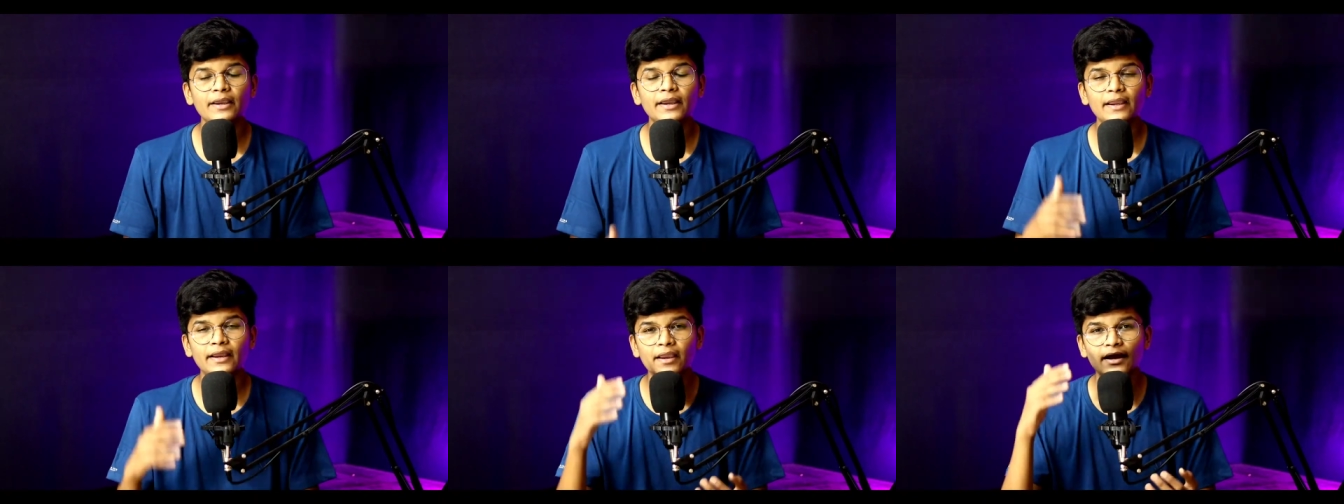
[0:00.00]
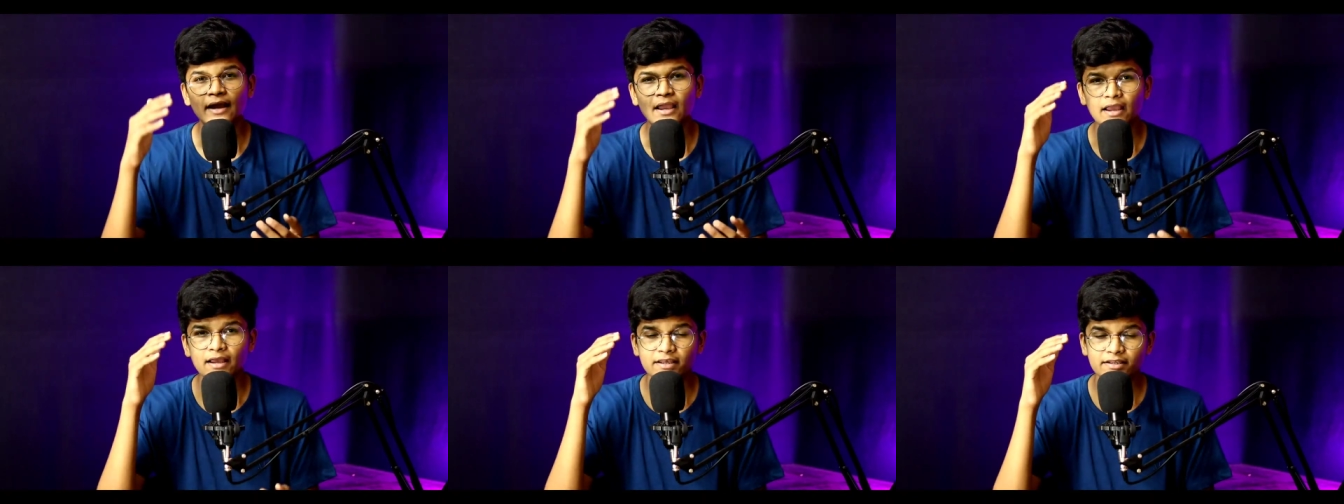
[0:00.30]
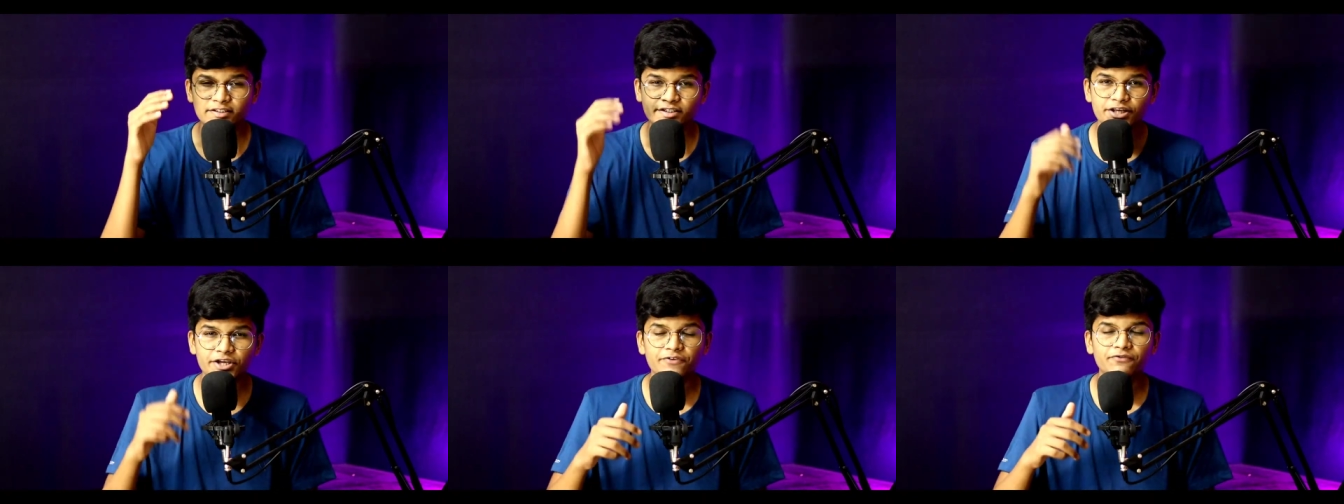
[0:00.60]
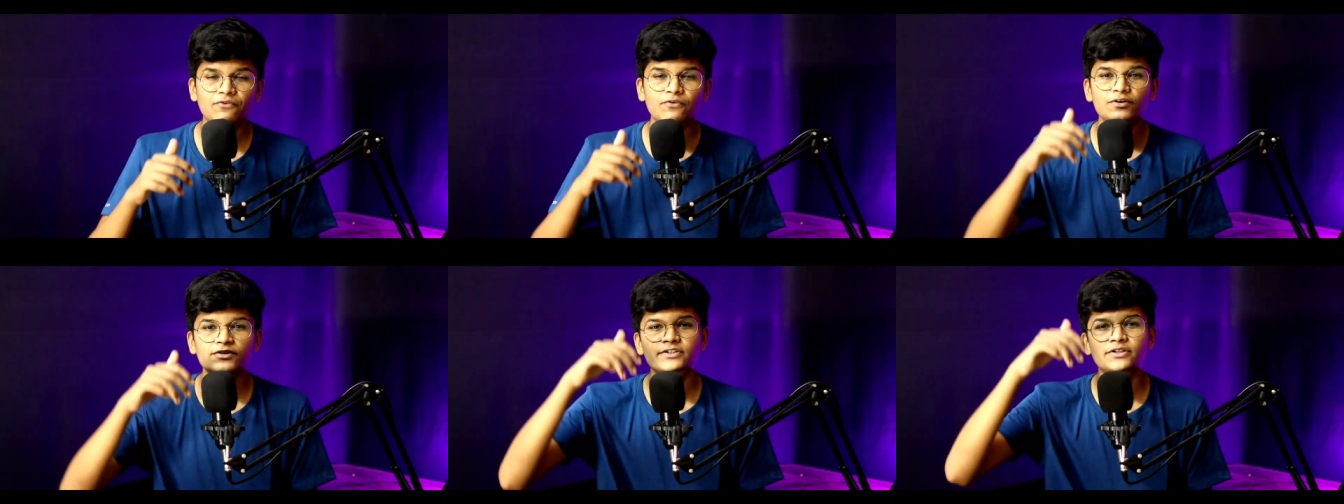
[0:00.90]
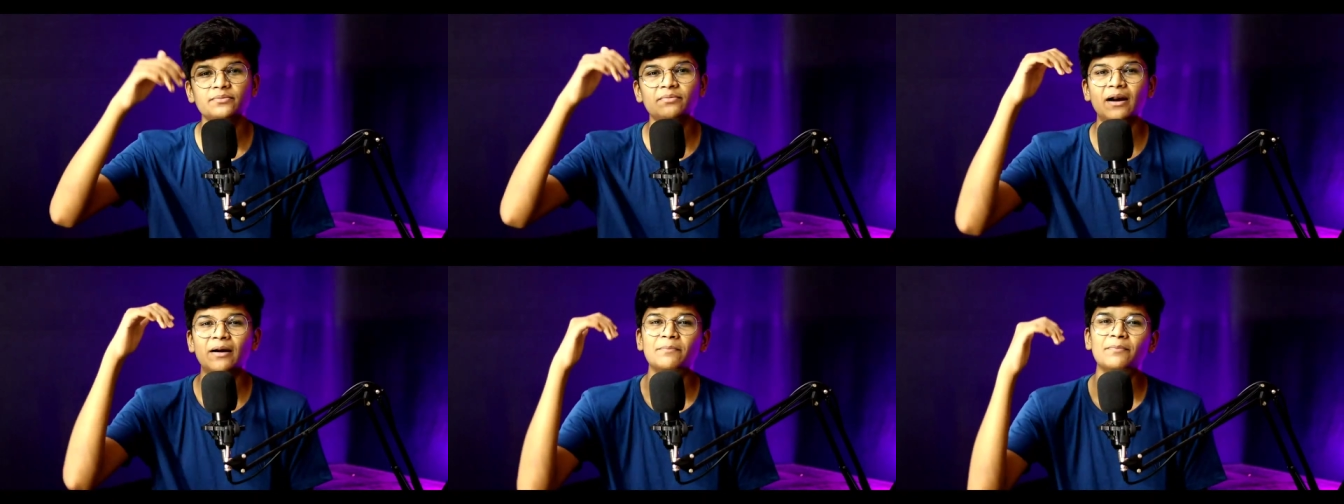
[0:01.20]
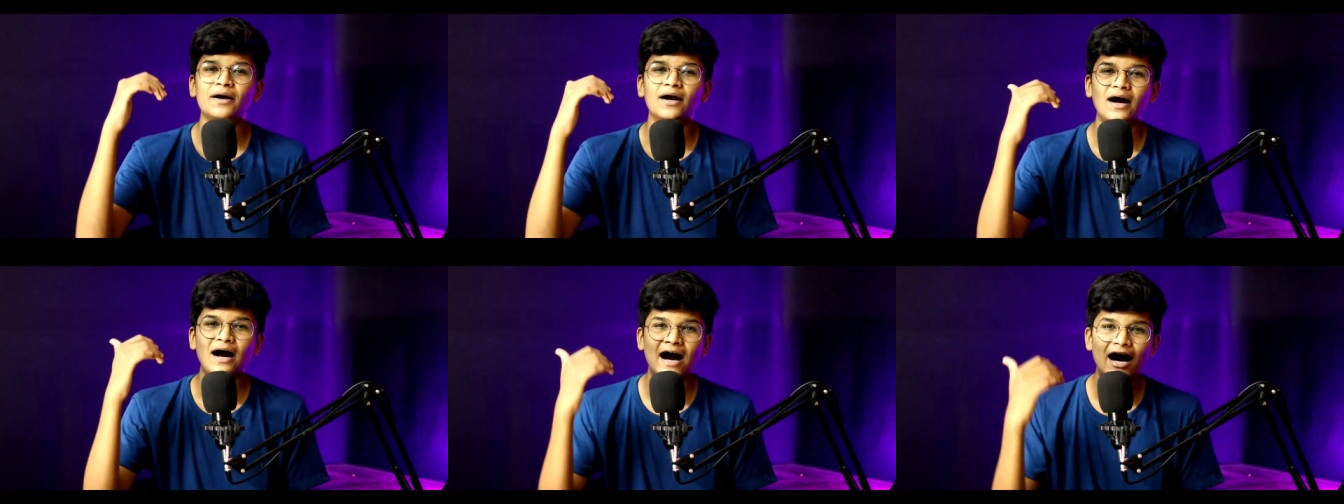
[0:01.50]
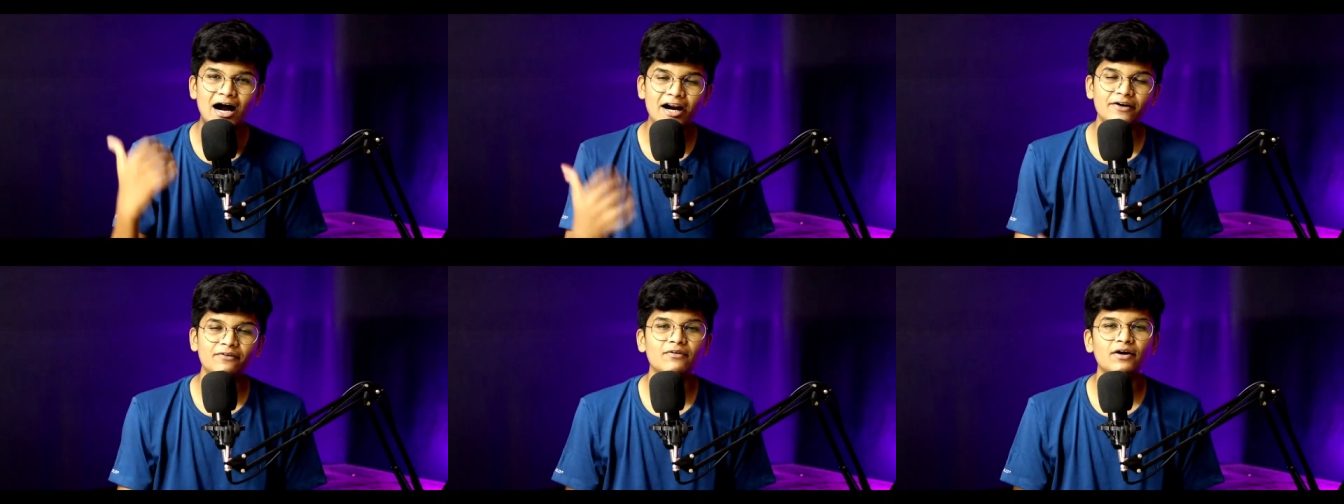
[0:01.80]
में सिर्फ और सिर्फ आपका
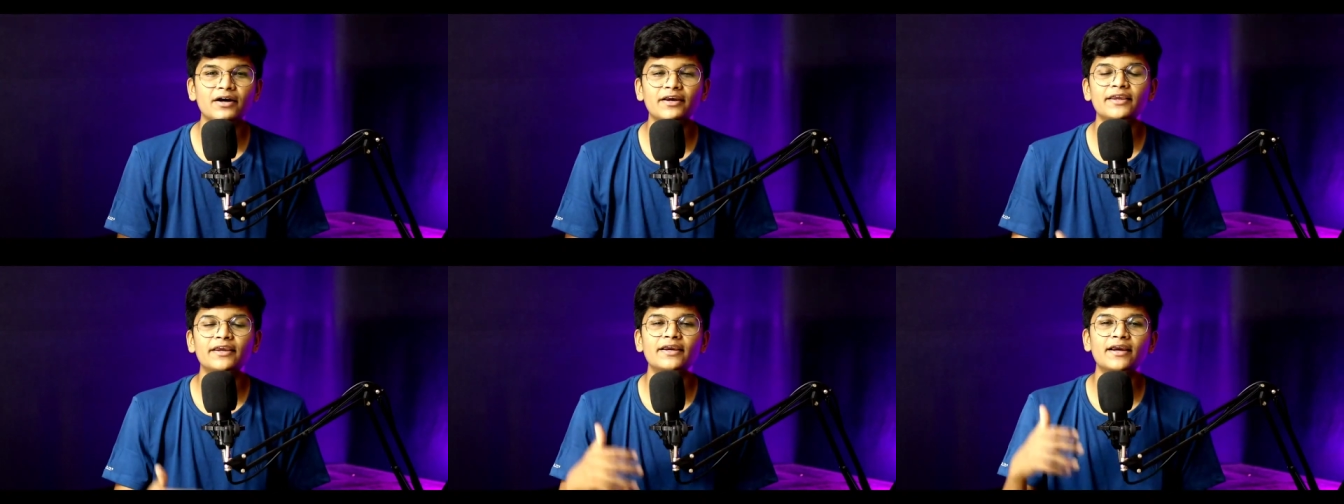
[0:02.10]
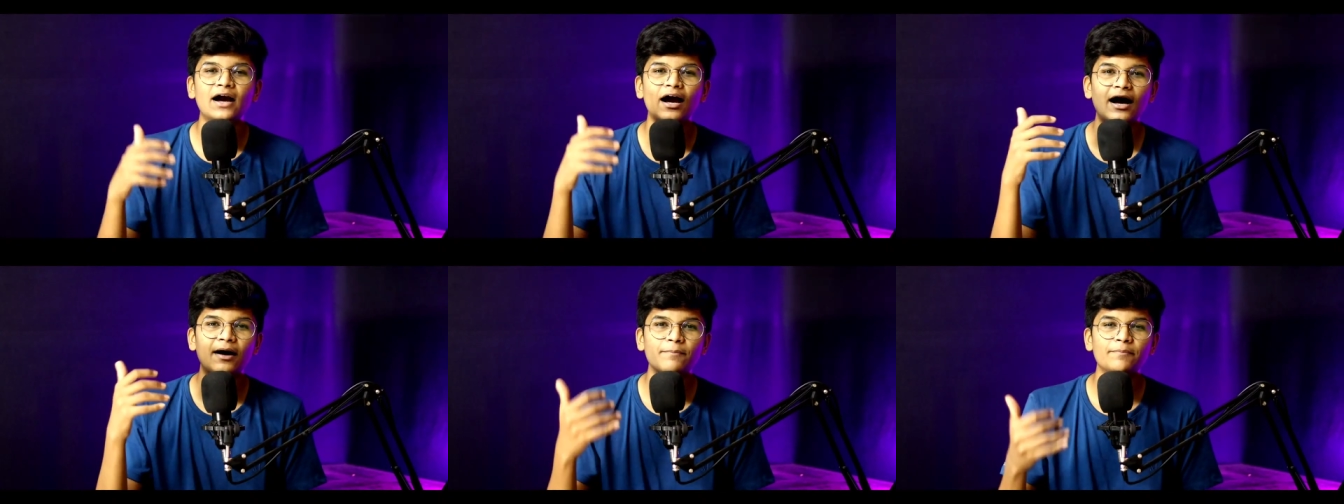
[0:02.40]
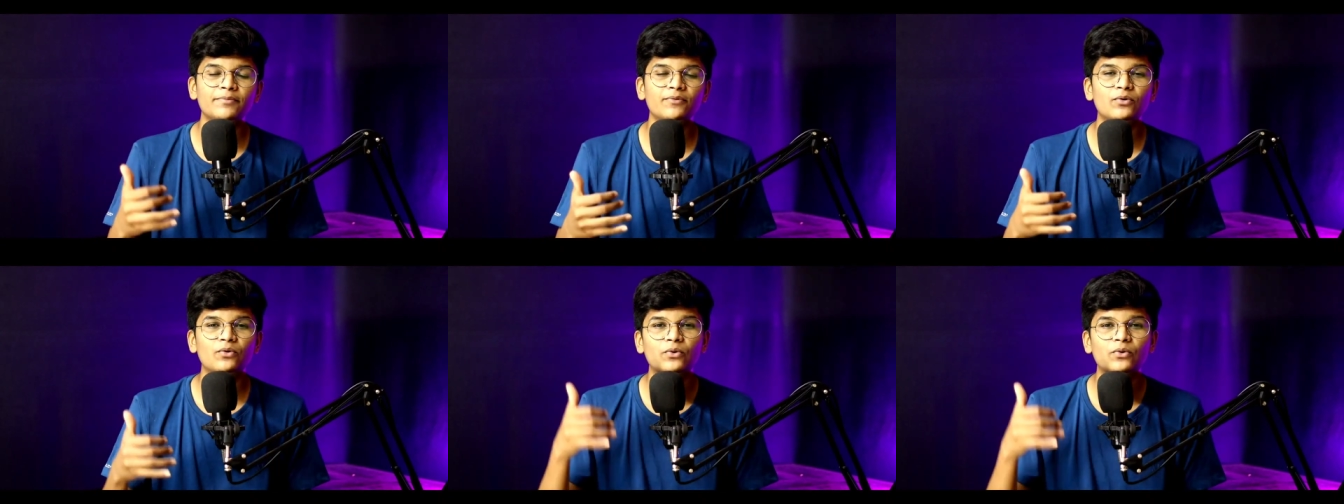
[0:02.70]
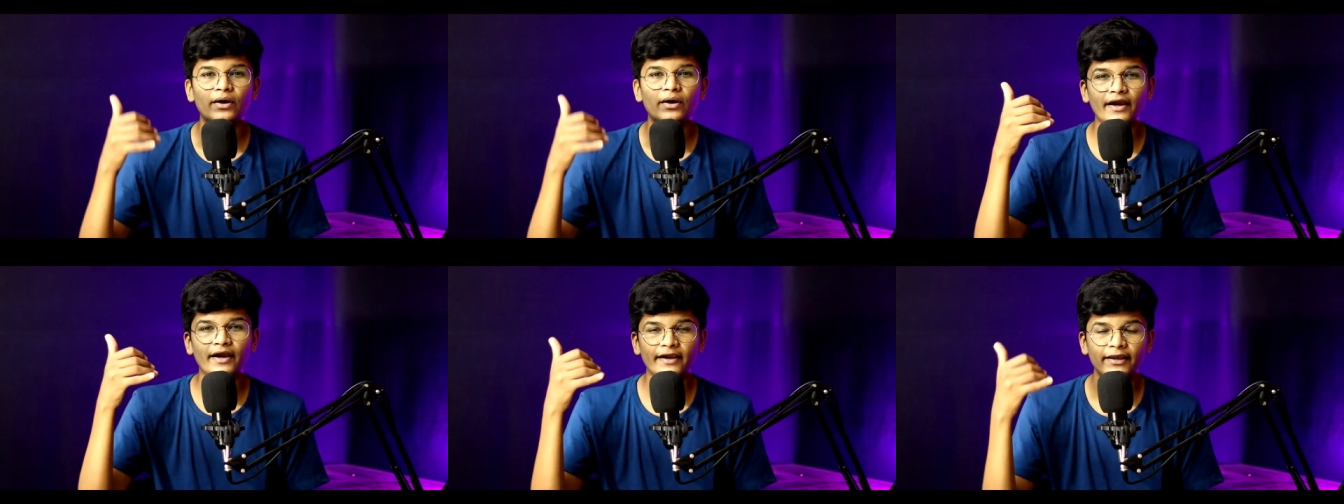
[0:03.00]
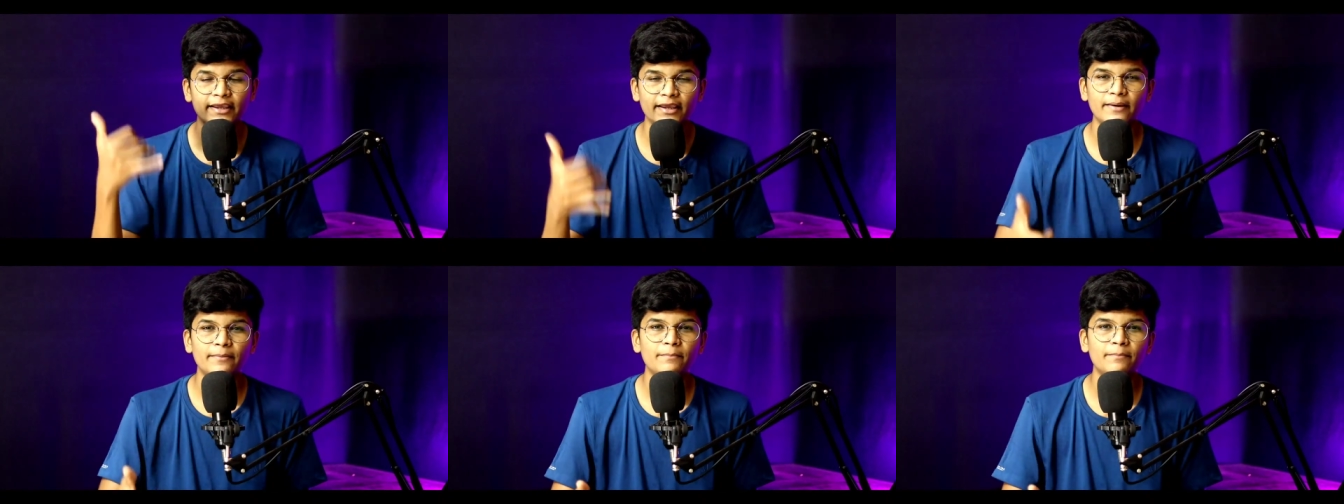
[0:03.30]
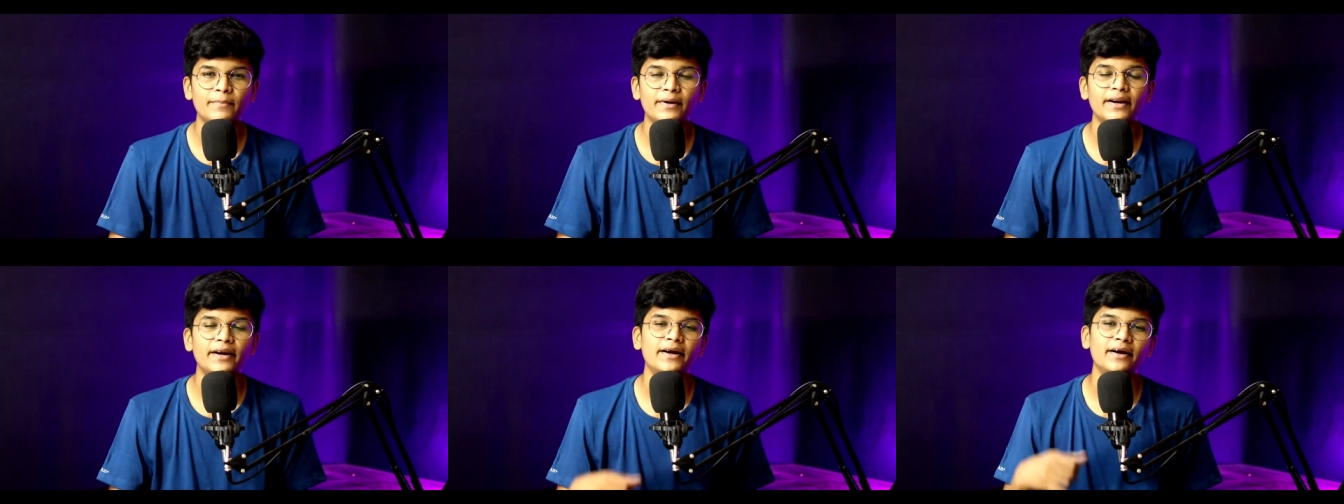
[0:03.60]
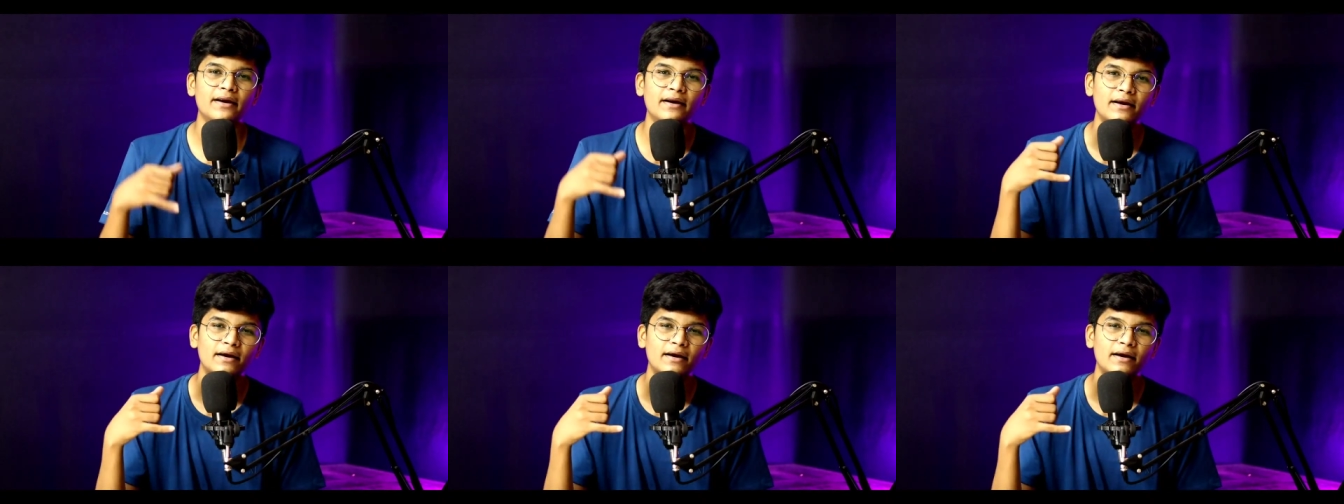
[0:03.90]
हार्डवर्क ही आपके गेम में